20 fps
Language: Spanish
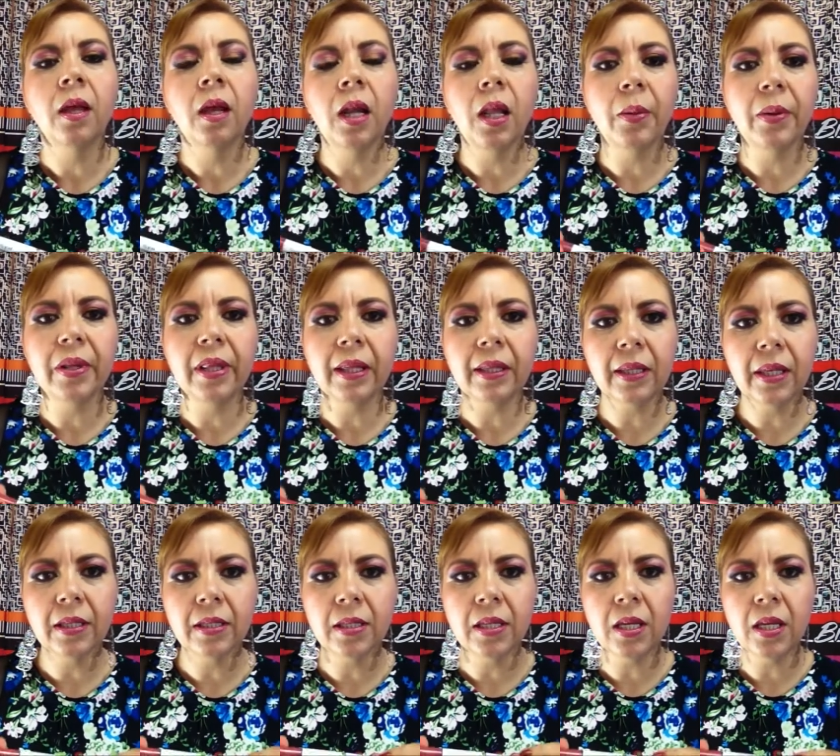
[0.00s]
La verdad
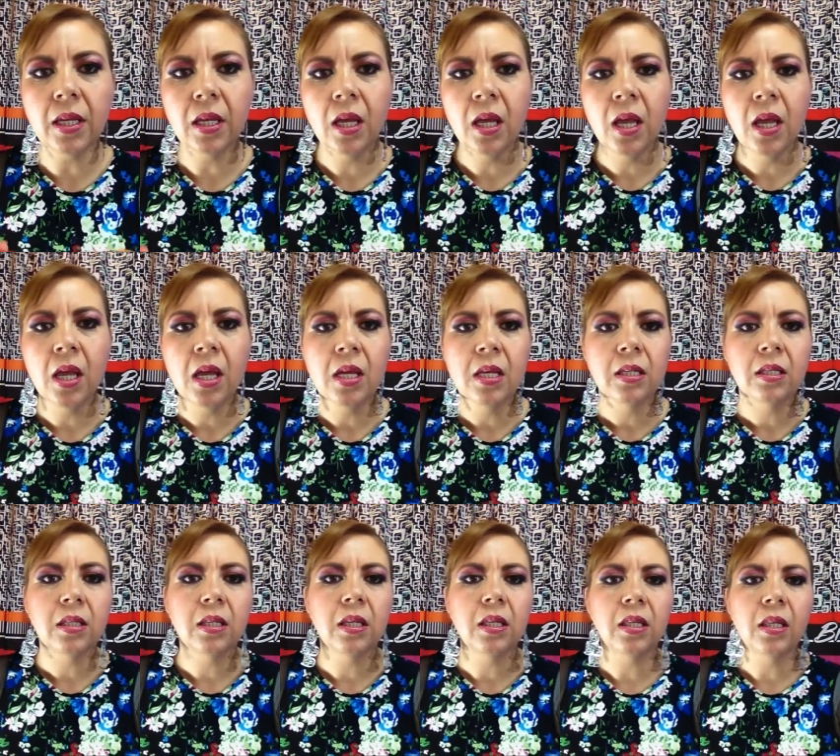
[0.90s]
que sí,
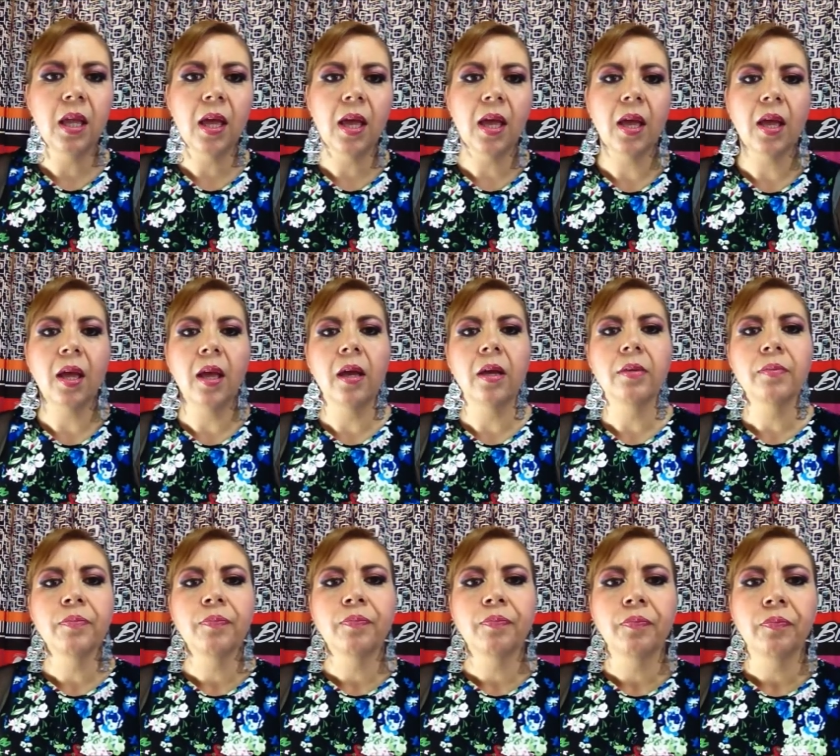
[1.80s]
sí
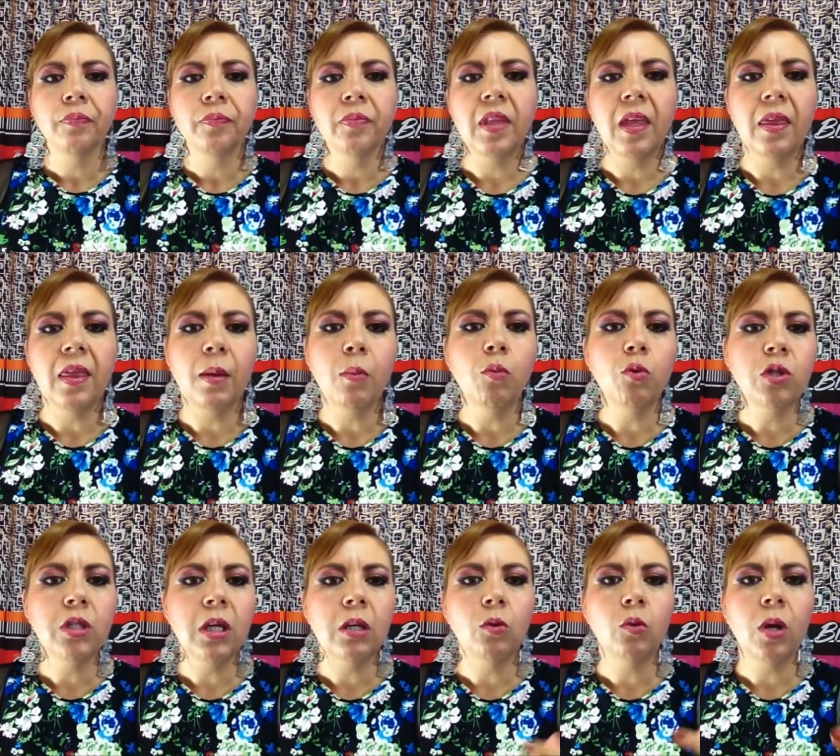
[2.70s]
te te da
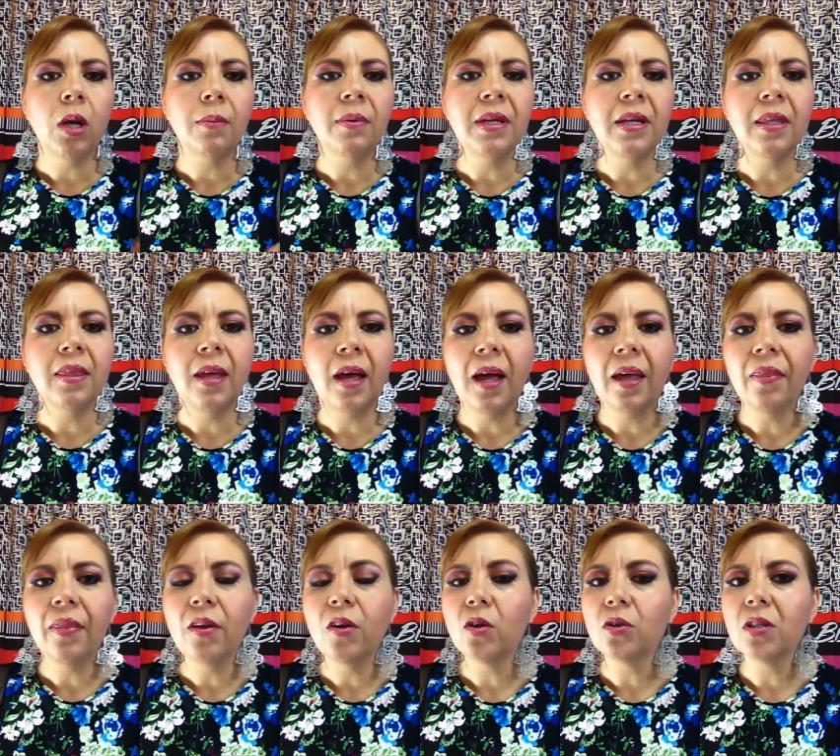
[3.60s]
mucha
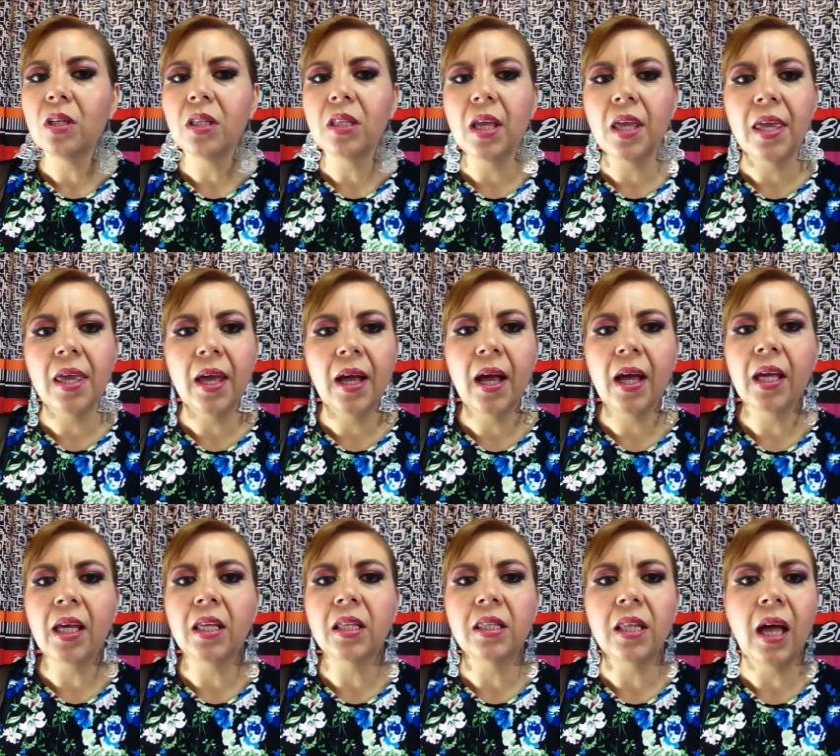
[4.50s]
durabilidad, no se te llega
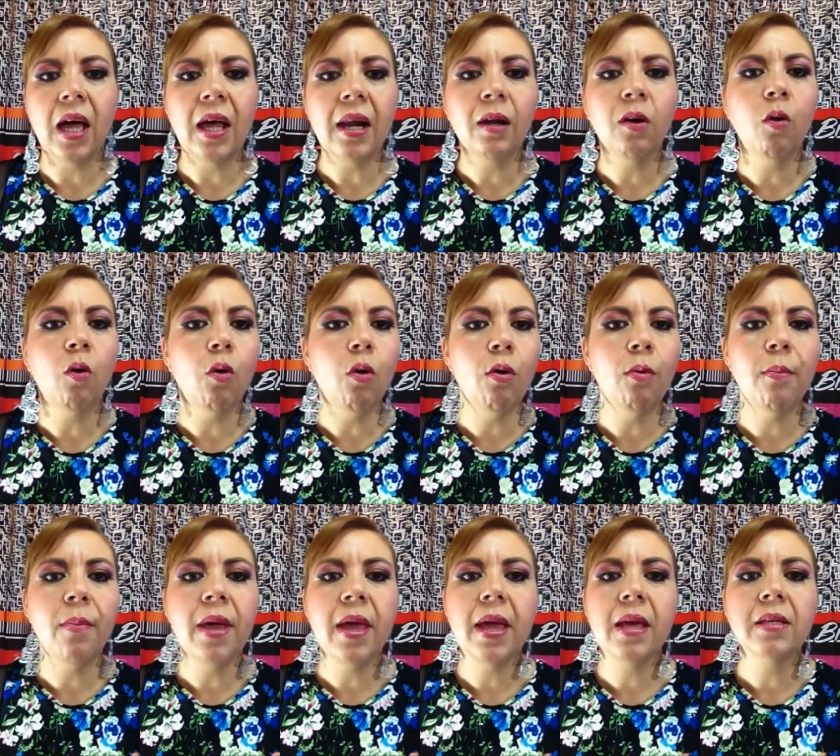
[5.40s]
a quitar,
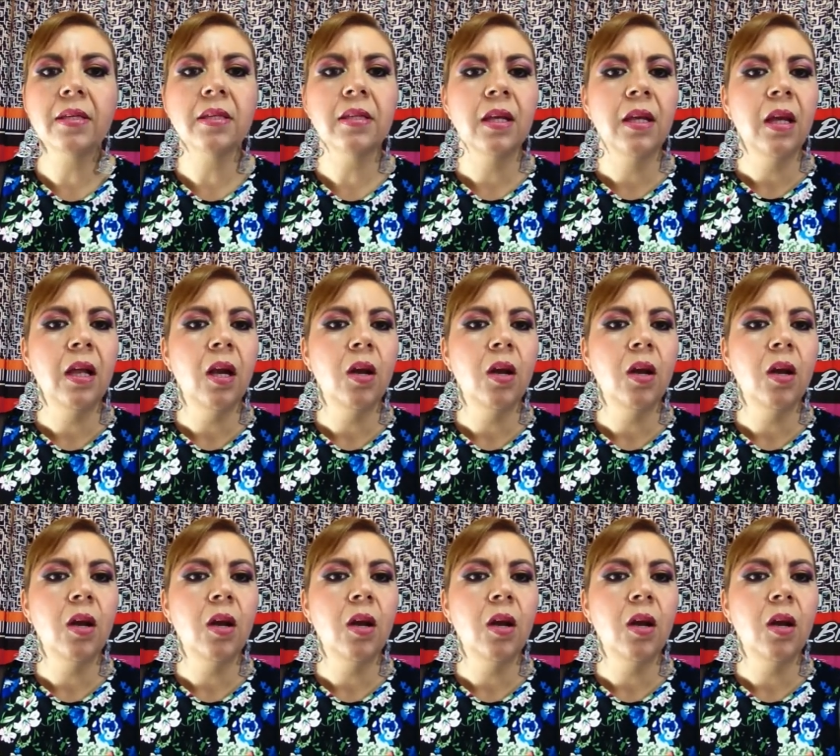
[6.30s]
comes,